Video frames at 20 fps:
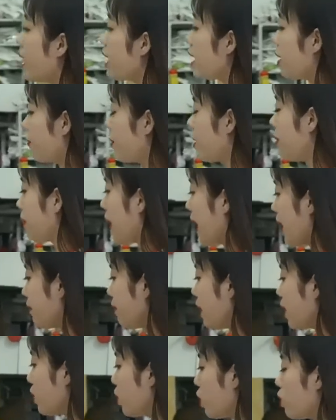đây là phiên
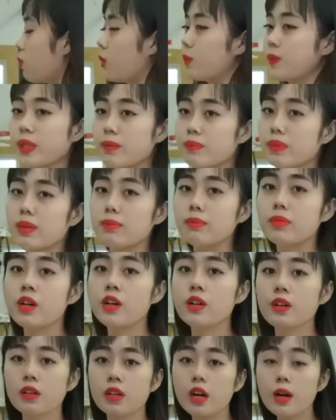bản Vario
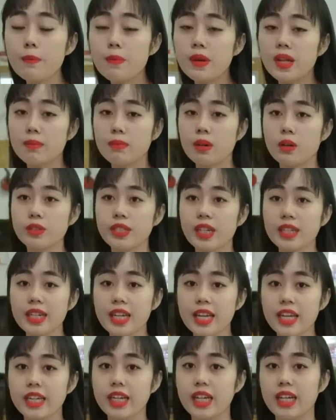150 được úp lên màu
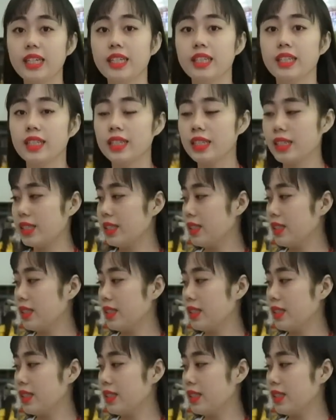trắng đen ha